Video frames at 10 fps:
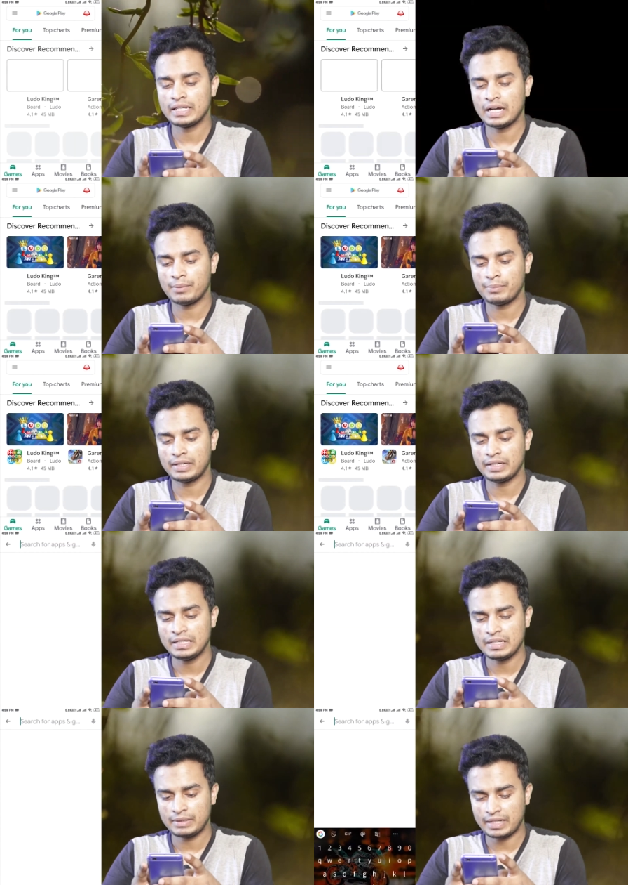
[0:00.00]
यहाँ पर
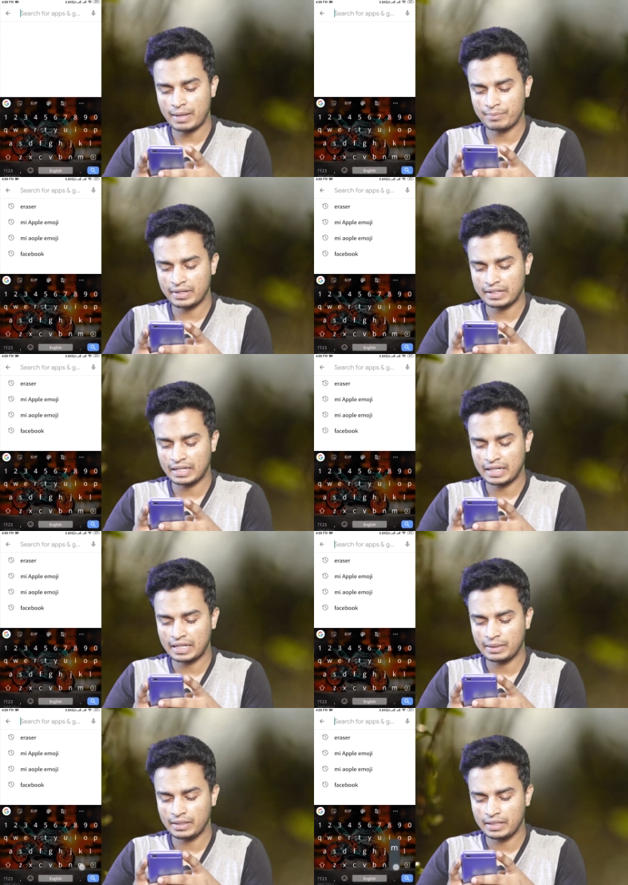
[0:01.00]
टाइप करना
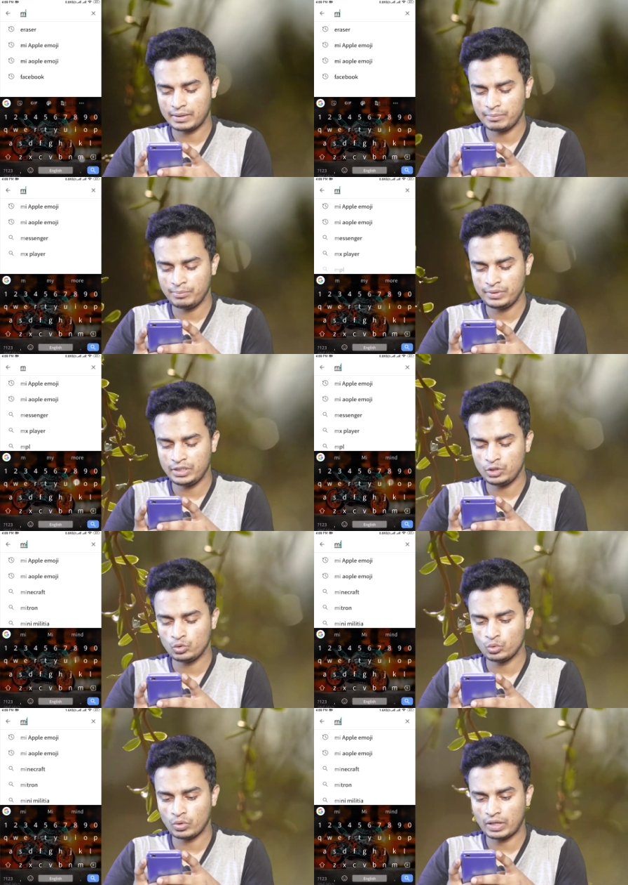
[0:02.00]
है मी
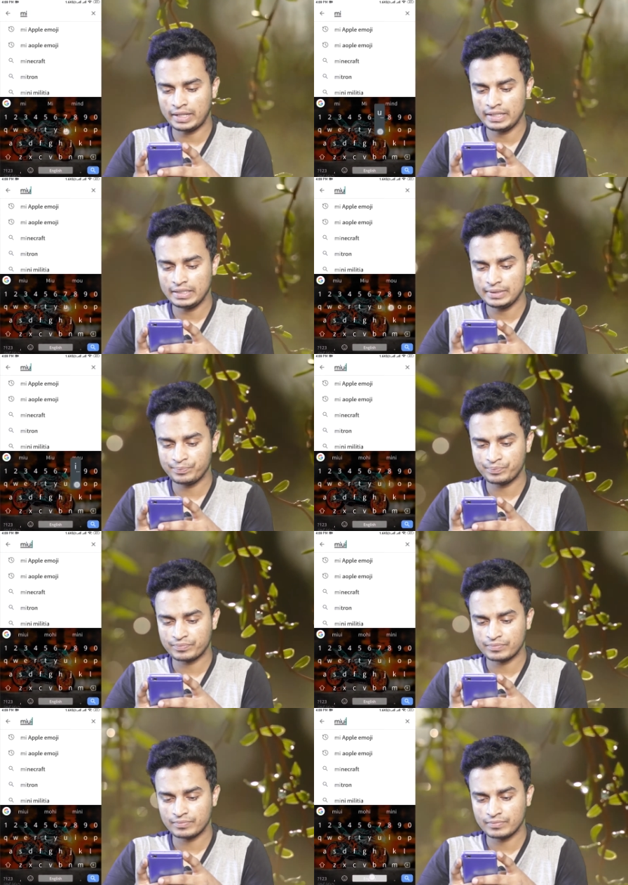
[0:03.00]
यू आई
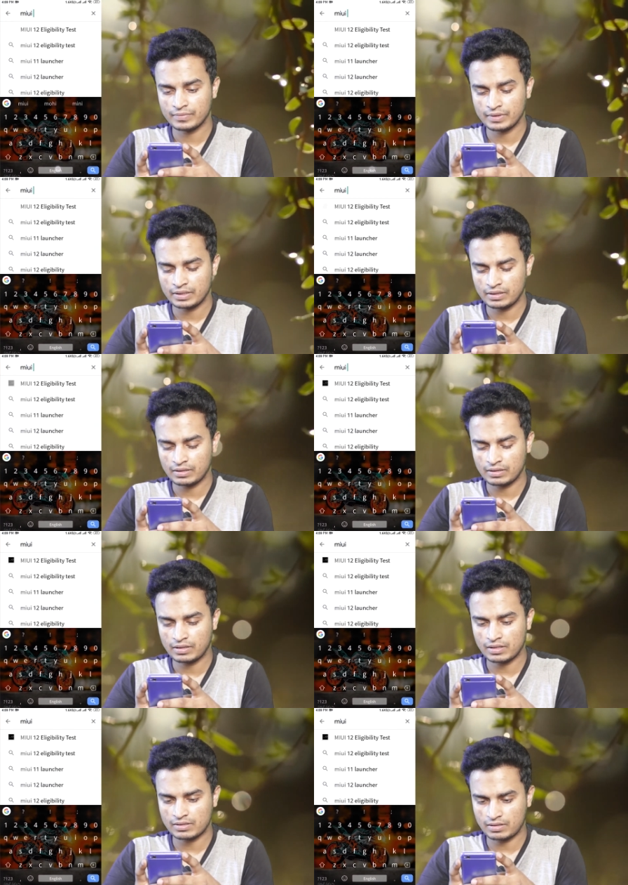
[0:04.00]

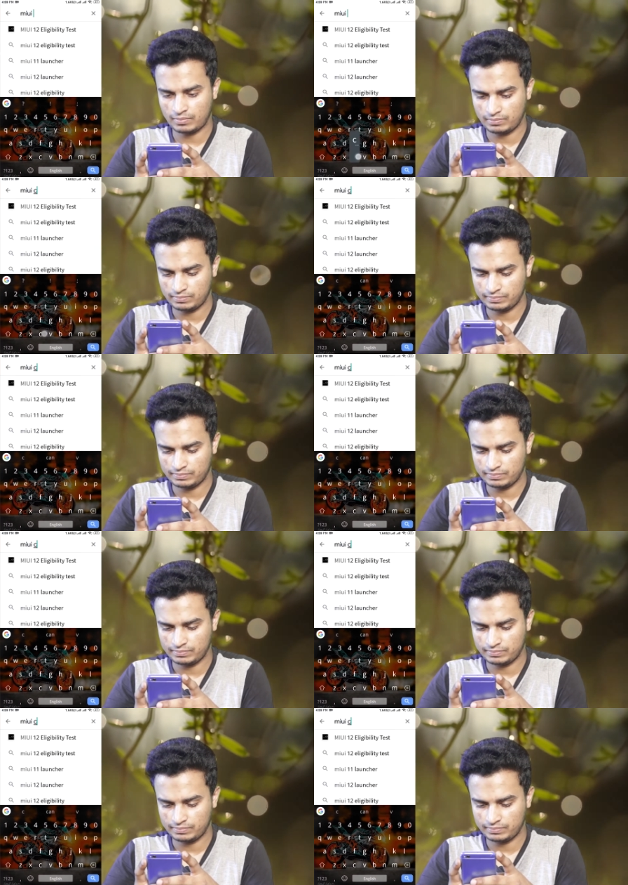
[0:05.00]
कस्टम